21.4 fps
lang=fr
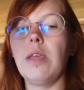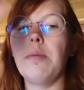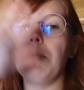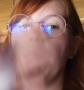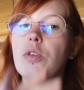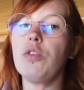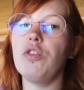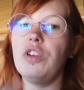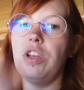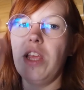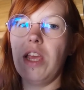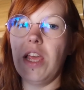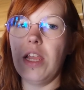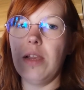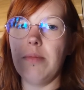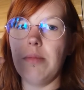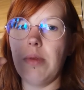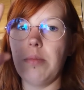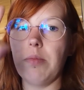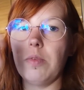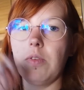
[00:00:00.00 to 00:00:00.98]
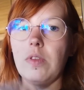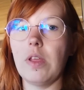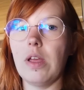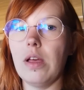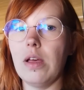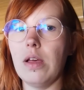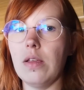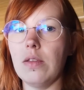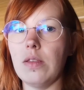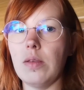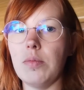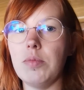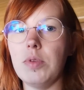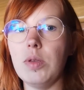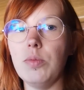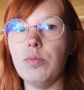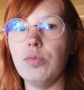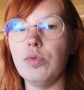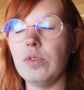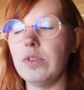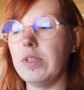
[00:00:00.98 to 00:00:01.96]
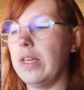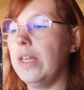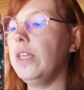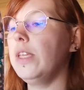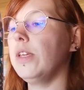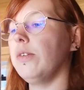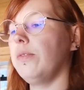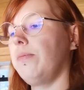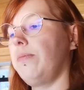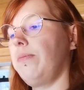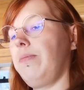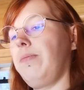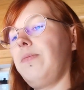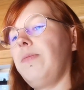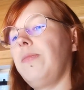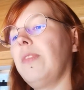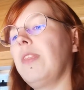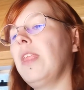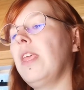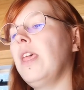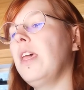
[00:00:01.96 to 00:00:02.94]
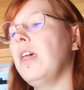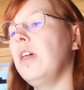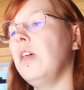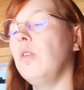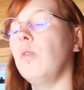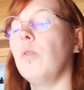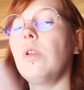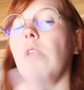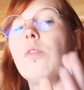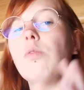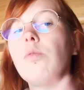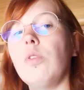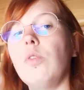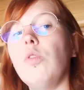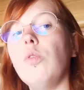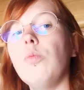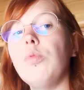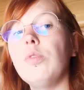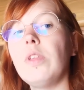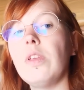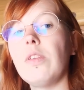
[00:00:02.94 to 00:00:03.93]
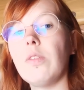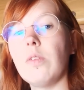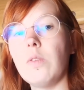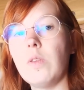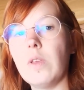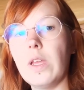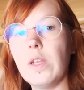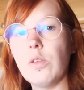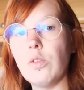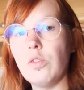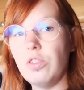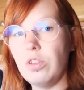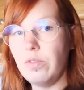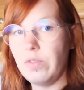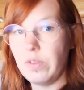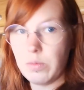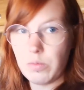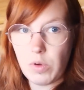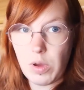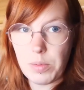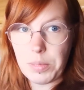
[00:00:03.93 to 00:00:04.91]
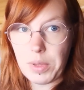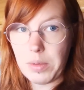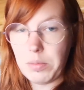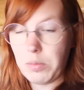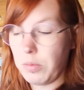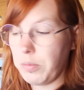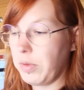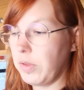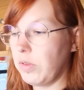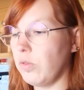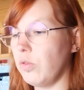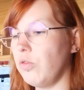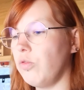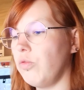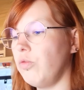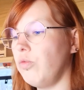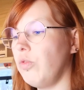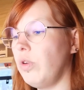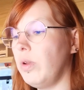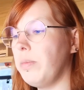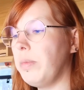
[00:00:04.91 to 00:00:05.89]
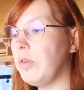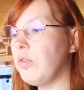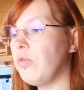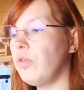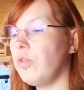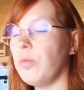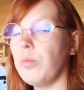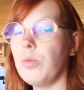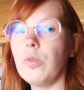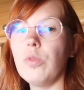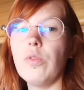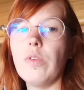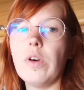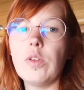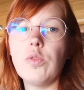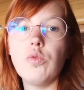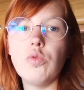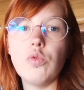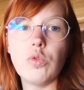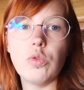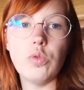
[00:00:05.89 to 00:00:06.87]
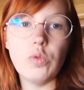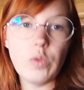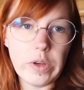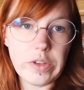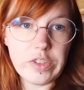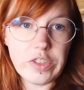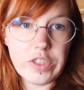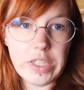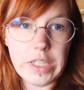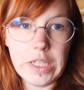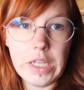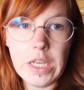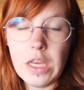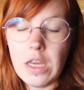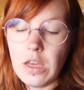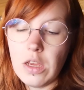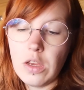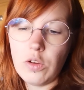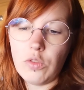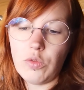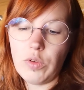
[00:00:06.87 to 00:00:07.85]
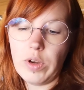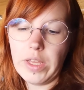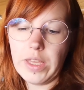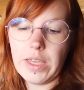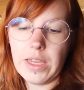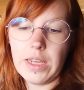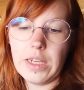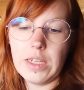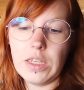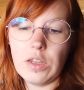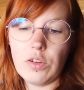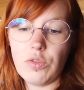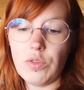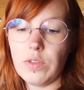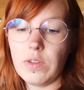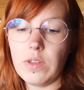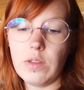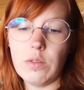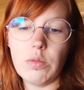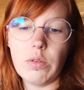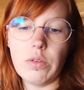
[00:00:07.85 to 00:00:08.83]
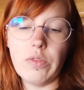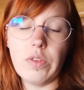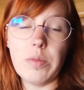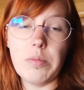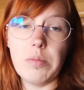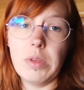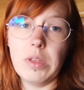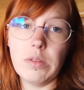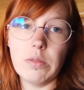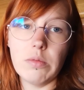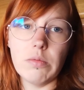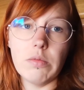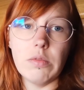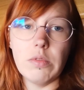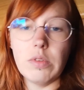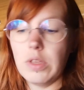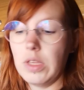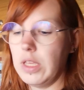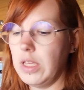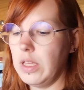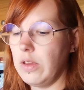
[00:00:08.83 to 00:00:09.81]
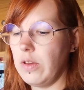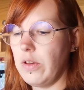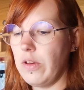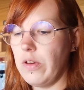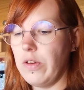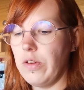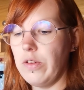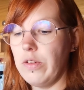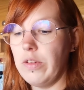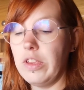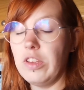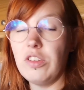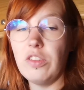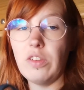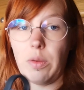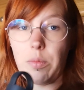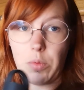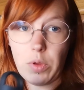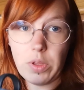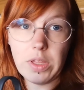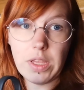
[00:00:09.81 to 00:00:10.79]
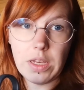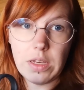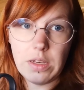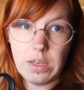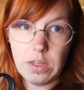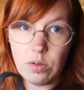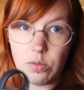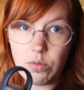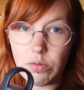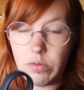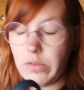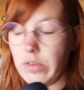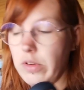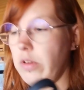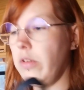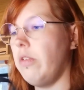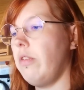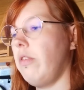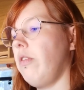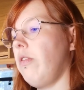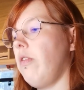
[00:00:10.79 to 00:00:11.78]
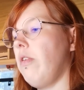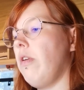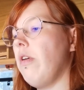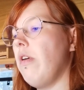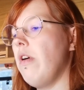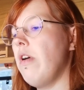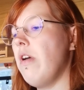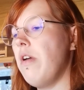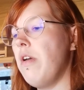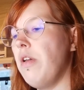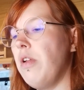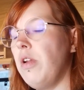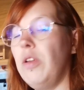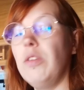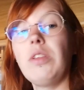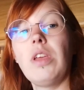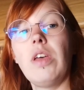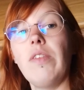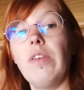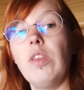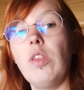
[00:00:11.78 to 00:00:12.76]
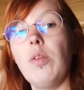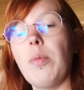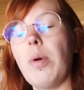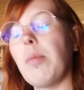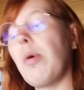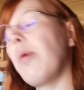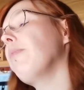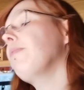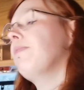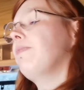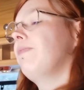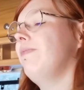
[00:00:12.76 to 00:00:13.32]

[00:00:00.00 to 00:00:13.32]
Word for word: et mélanger elle-même sa petite bouteille. Donc là, ce sont les deux bouteilles sensorielles que j'ai fait moi-même parce que je voulais pas justement devoir toujours tout acheter. Je voulais qu'elle ait des choses qui soient faites maison et, euh, j'ai vraiment hâte qu'elle découvre euh, le travail de maman.